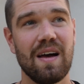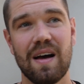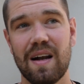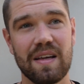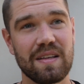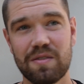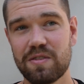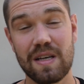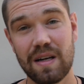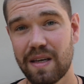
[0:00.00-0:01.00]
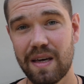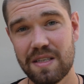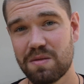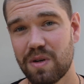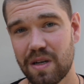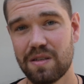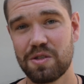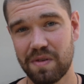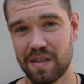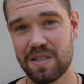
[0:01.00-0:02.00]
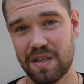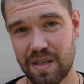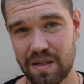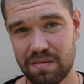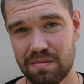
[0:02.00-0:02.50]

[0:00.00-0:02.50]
ale to wcale nie jest moje doświadczenie.